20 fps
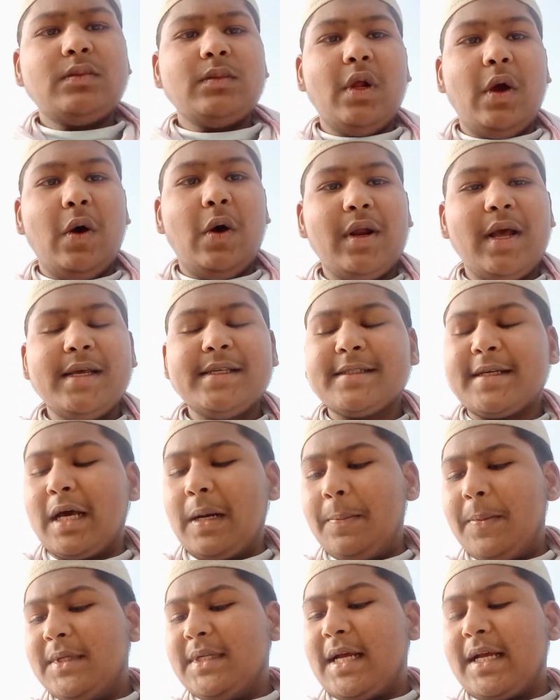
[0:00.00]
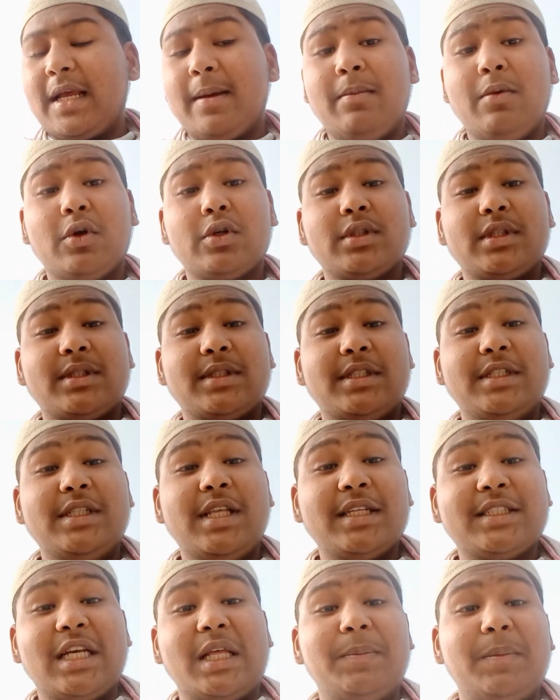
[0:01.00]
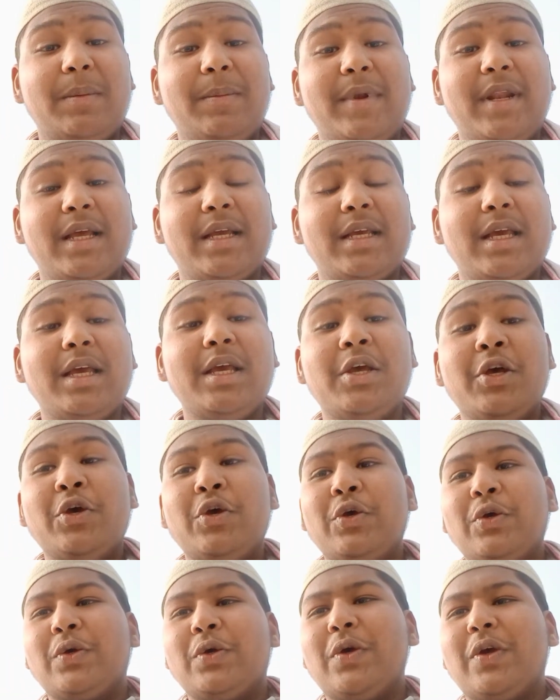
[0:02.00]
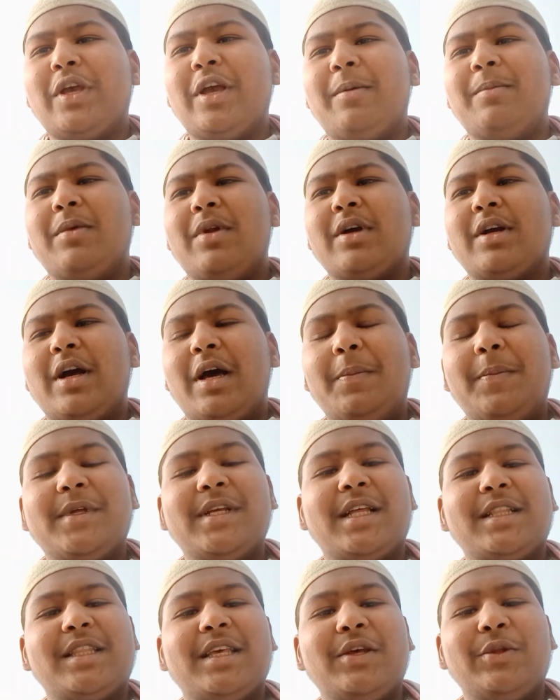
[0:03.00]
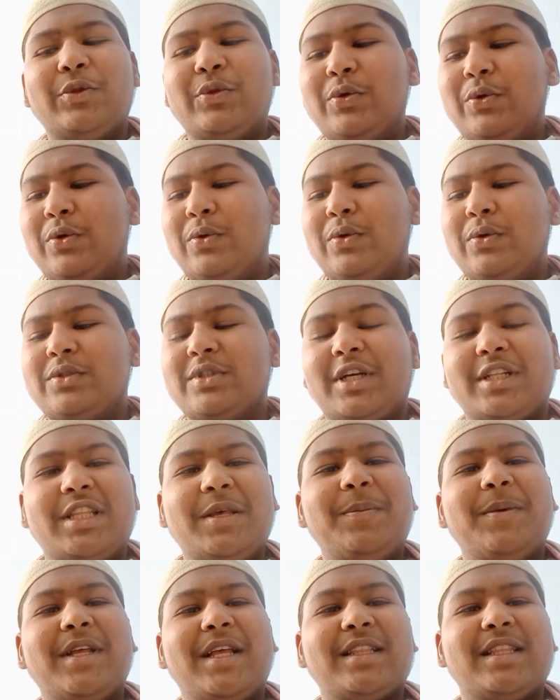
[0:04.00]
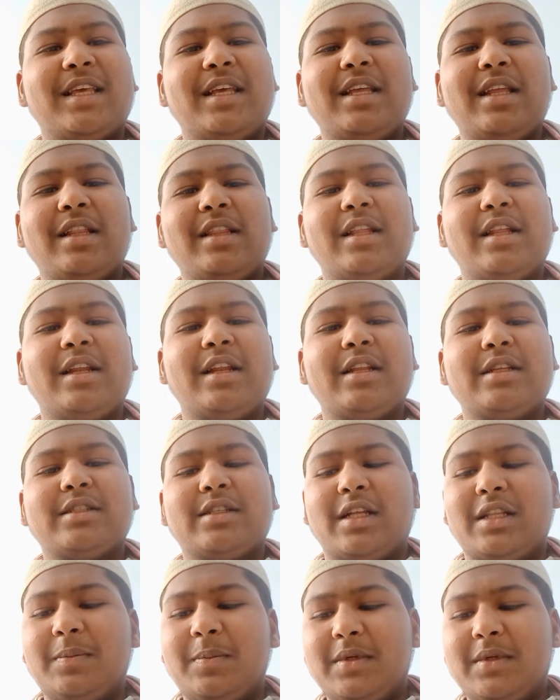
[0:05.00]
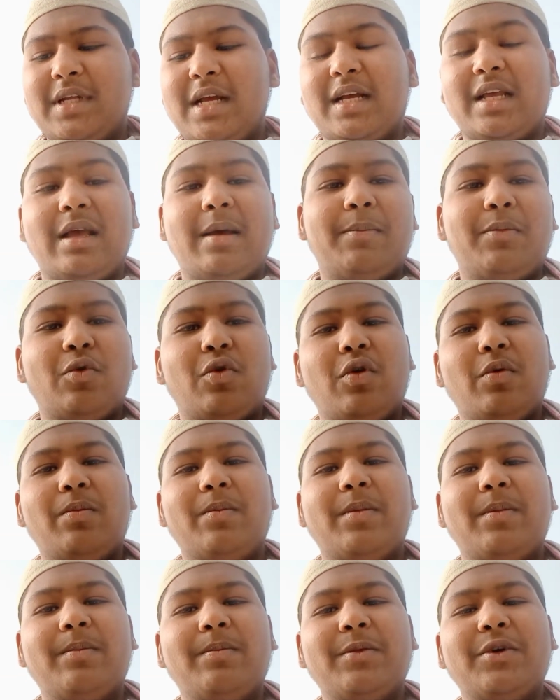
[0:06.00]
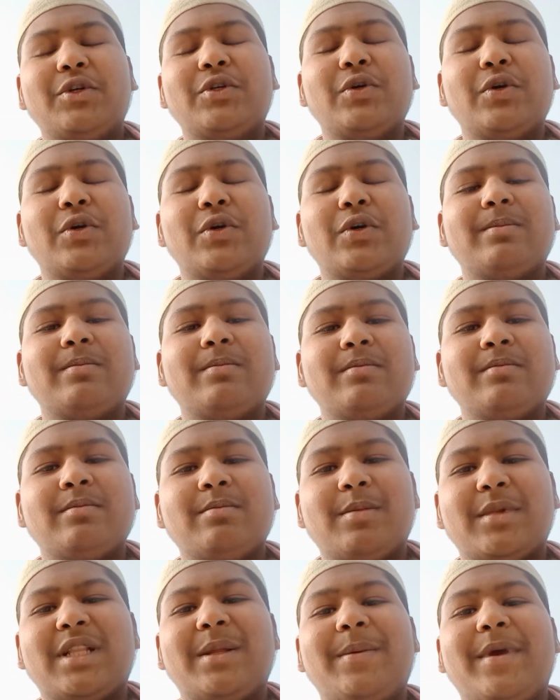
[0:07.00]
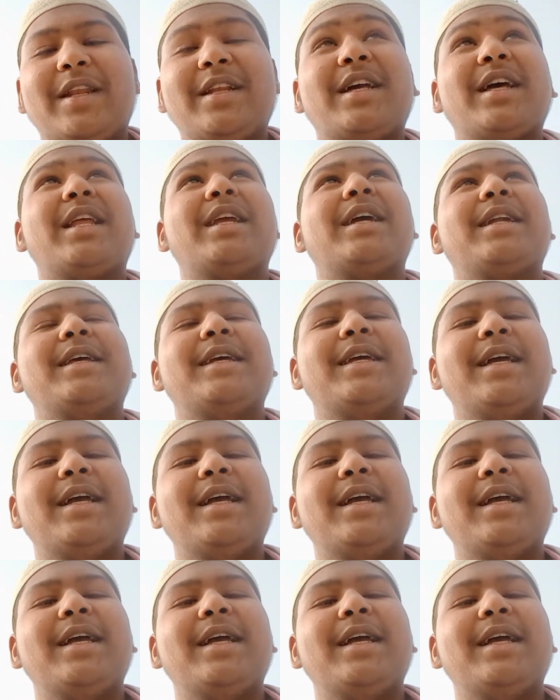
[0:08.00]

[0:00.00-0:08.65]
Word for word: और गाइस घर पे जाके हम लोग सीधा छत पे मिलेंगे क्योंकि हम लोग घर पे जाते हैं तो छती पे जाते हैं अंदर छत पे जाके आप लोग को वीडियो मतलब एन करेंगे ठीक है